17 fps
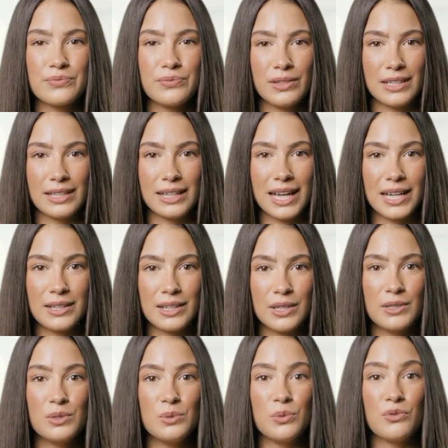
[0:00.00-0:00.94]

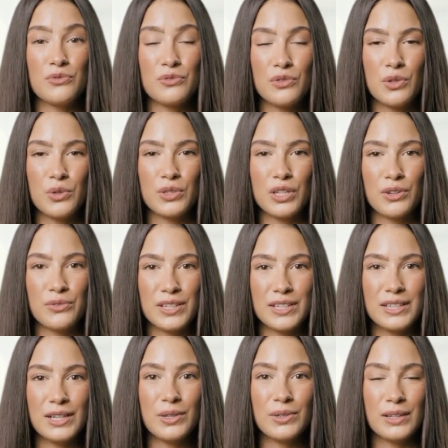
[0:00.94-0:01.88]
względem słów
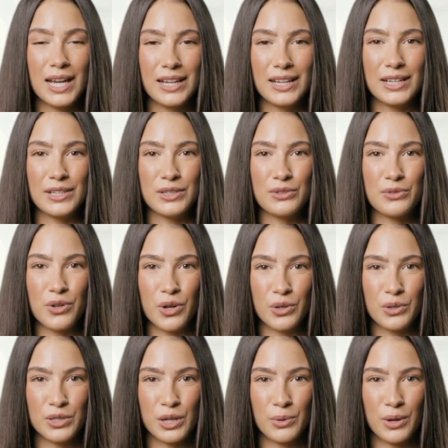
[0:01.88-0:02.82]
kluczowych związanych z
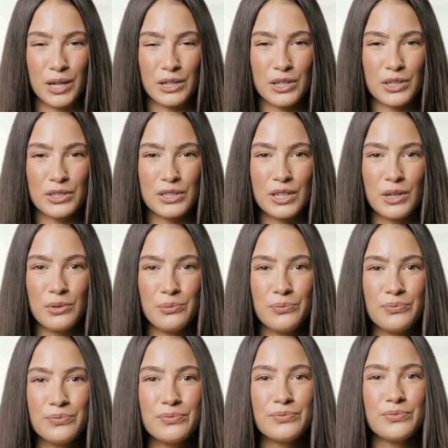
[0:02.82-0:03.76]
Twoją działalnością.
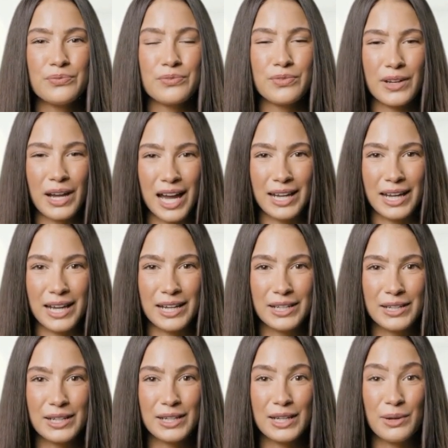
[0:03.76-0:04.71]

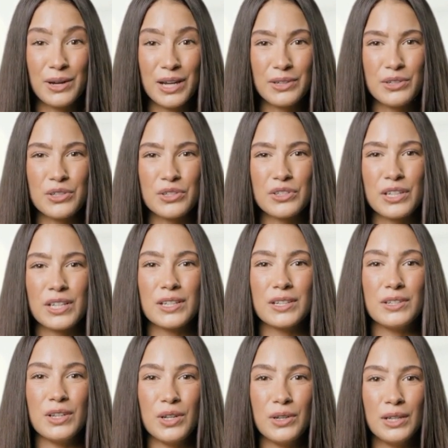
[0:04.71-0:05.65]
Analizuj zawartość
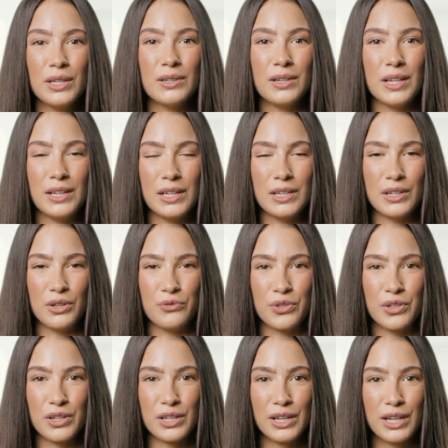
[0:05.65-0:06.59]
ich stron
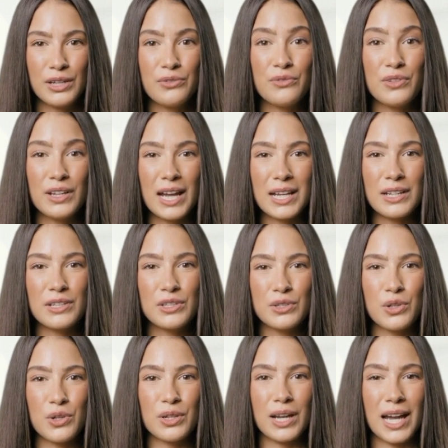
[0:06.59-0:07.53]
internetowych, ich
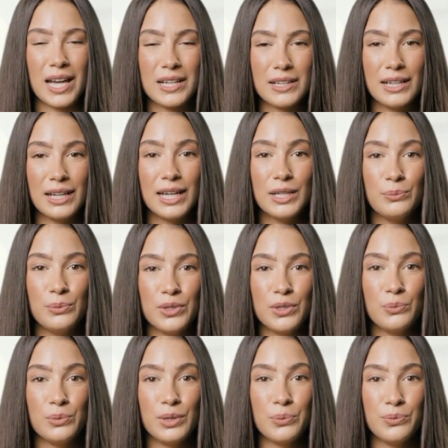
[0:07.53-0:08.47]
wydajność online i
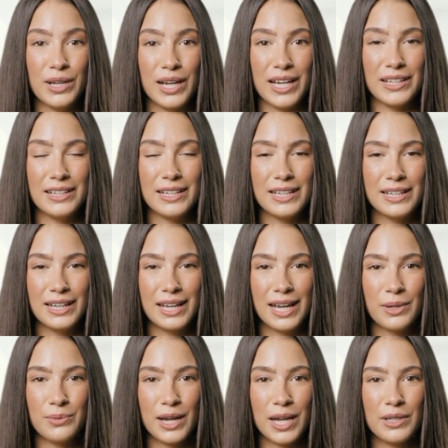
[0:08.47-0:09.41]
sposób interakcji z
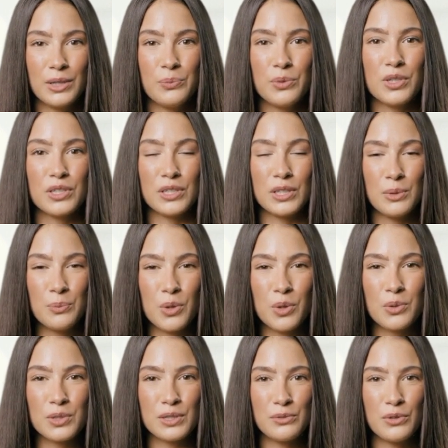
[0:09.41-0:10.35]
klientami może to
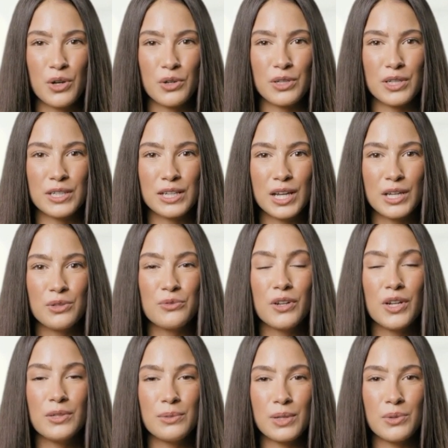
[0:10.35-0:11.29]
pomóc w określeniu
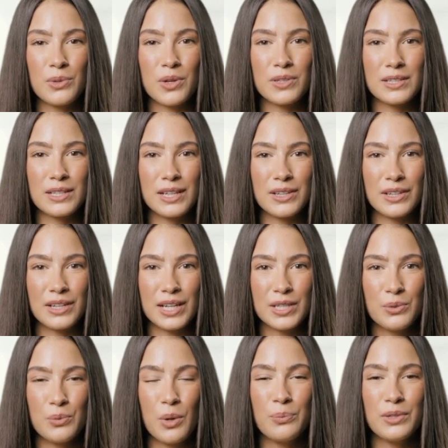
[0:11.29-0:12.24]
własnych mocnych i
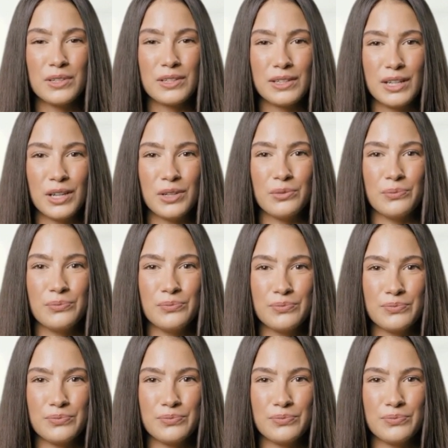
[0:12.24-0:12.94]
słabych stron.